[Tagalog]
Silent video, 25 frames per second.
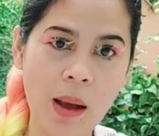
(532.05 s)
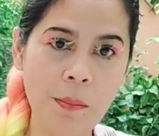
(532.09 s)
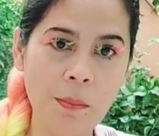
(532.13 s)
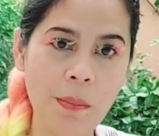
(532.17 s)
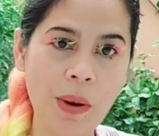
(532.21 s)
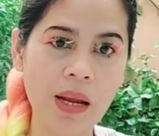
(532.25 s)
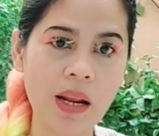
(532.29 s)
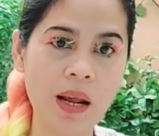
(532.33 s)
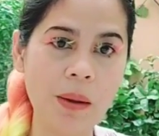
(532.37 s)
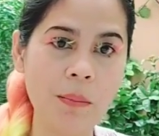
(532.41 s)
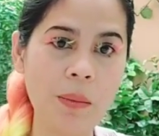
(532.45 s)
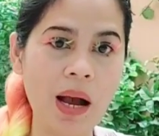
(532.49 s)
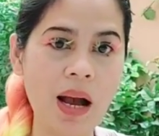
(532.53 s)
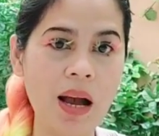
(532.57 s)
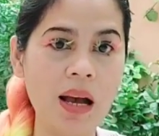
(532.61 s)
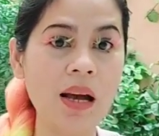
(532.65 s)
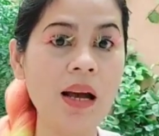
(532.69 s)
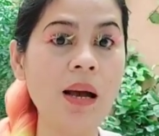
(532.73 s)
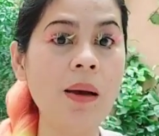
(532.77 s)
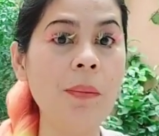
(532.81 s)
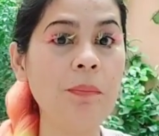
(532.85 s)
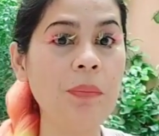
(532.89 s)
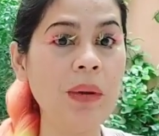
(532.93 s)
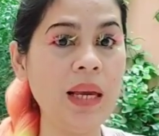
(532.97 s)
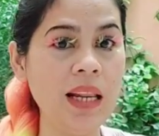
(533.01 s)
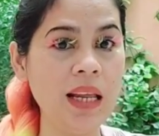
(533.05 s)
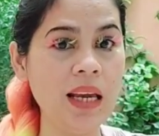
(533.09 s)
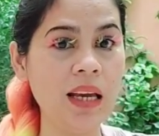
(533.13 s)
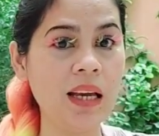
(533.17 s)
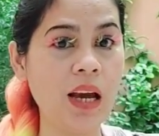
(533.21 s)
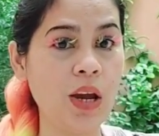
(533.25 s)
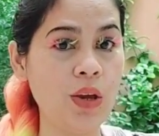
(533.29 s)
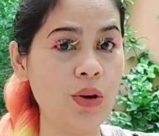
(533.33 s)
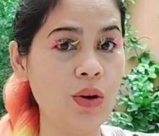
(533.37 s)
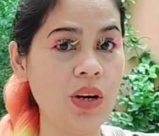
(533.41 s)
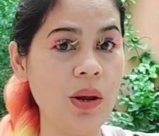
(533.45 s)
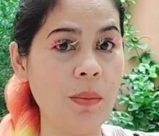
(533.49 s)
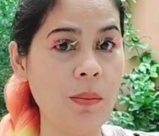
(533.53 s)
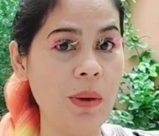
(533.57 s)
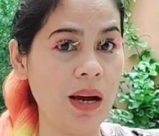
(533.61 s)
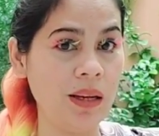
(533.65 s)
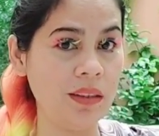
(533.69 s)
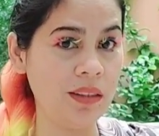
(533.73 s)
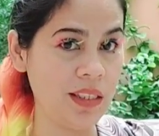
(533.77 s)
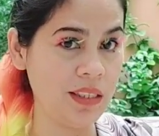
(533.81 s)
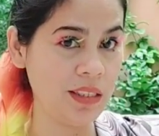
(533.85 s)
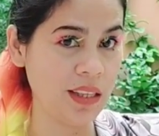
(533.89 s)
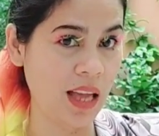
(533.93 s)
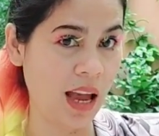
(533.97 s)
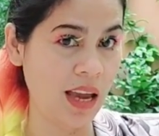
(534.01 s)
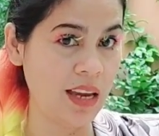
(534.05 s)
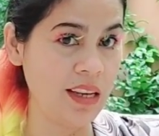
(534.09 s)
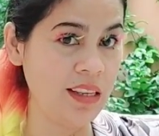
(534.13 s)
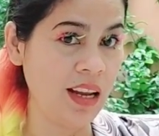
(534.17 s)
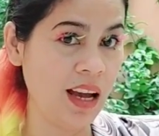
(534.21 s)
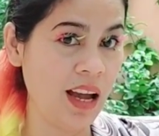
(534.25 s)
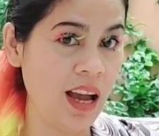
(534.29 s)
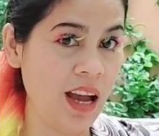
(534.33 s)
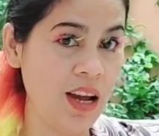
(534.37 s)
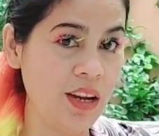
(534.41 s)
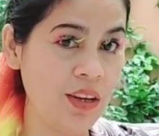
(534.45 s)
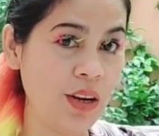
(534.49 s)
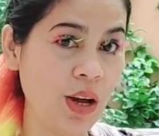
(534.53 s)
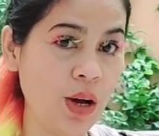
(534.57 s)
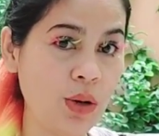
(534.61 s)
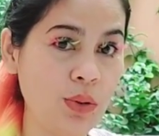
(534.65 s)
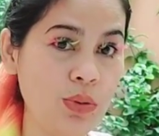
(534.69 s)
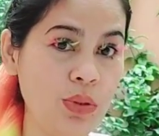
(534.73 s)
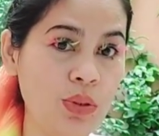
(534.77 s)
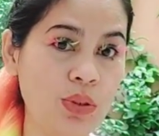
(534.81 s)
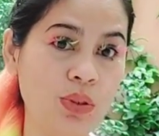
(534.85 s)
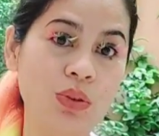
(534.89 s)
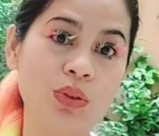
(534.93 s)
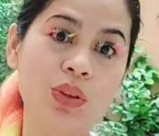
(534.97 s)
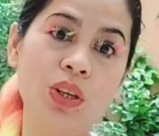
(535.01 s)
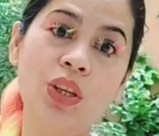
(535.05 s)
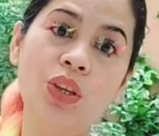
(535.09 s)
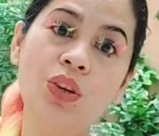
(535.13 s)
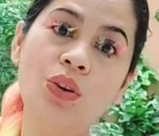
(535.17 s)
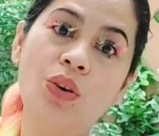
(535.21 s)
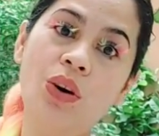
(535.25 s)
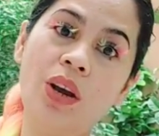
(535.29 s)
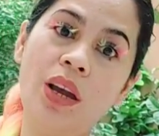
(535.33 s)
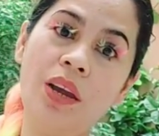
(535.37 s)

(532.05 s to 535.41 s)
para makapili kayo ng mga design na gusto ninyo.